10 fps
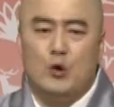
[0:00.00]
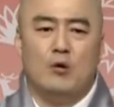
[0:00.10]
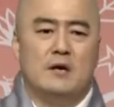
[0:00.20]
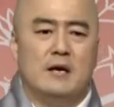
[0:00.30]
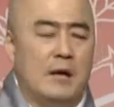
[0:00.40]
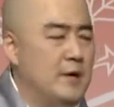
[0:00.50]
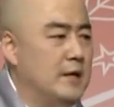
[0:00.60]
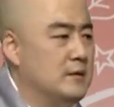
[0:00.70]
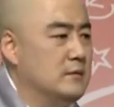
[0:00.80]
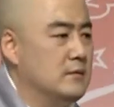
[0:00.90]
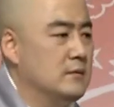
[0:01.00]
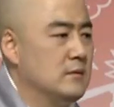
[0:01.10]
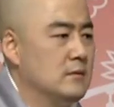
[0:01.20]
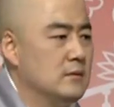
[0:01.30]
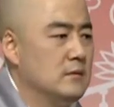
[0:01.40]
파동을 내면은
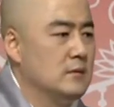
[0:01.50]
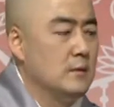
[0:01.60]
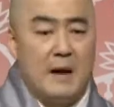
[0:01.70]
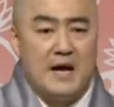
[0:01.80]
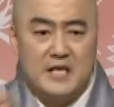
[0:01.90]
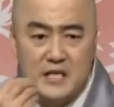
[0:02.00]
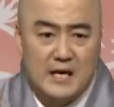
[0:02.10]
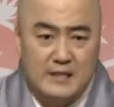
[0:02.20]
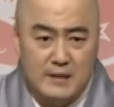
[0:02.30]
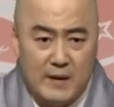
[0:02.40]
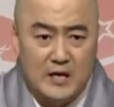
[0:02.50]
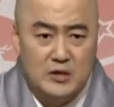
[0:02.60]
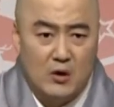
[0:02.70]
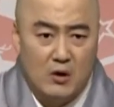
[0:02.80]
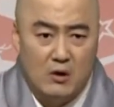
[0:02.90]
말이 시간 된단
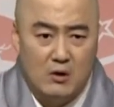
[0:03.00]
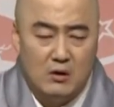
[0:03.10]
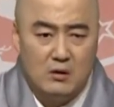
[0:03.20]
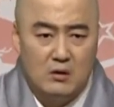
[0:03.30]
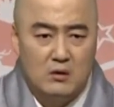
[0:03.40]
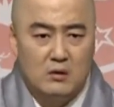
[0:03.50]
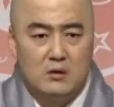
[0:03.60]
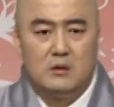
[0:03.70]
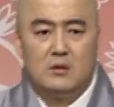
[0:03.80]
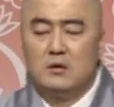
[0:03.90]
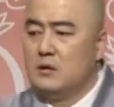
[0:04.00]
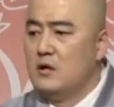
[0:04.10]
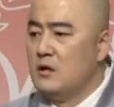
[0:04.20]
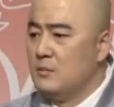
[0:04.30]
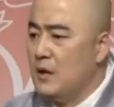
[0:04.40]
말이죠. 있 네.
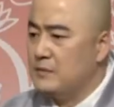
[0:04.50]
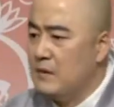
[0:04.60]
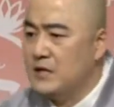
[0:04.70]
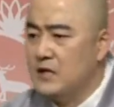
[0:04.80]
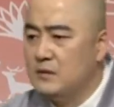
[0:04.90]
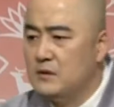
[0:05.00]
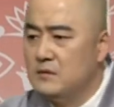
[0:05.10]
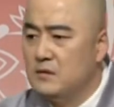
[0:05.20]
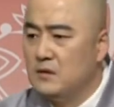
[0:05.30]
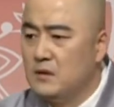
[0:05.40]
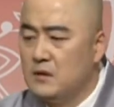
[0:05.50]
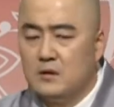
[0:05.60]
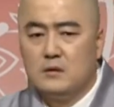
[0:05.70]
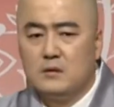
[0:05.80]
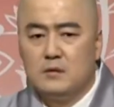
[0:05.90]
법담 스님은
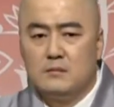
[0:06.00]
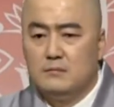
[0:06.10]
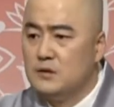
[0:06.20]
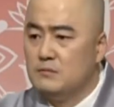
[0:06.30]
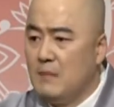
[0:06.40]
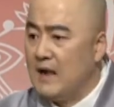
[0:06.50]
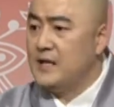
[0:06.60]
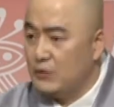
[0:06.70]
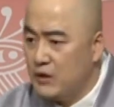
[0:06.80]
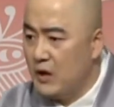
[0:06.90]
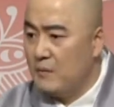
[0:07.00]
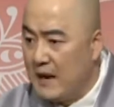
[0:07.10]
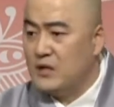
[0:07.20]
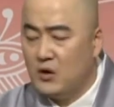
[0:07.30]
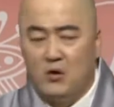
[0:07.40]
말대로 돼요.
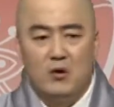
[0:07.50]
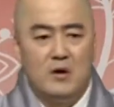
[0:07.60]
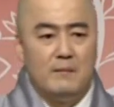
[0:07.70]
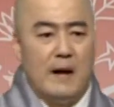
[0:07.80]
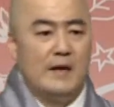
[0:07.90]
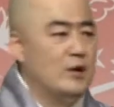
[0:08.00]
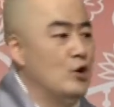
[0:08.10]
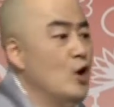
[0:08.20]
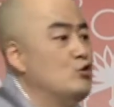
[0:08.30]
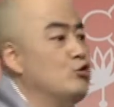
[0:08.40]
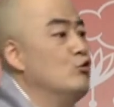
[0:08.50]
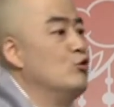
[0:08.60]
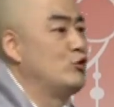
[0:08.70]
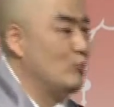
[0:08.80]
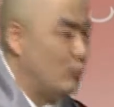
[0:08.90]
말대로. 말대로
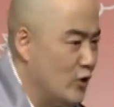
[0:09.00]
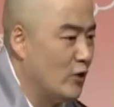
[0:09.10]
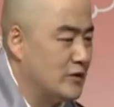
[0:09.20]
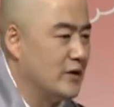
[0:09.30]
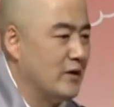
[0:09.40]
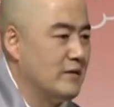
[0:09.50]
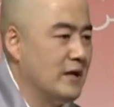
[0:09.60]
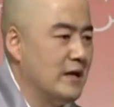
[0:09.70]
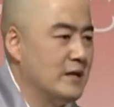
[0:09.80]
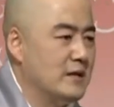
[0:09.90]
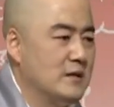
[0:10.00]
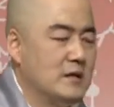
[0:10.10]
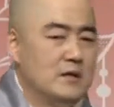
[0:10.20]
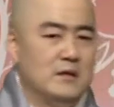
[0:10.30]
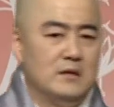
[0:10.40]
술술 풀리고 있어요. 예.
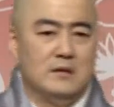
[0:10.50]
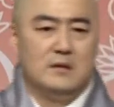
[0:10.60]
네.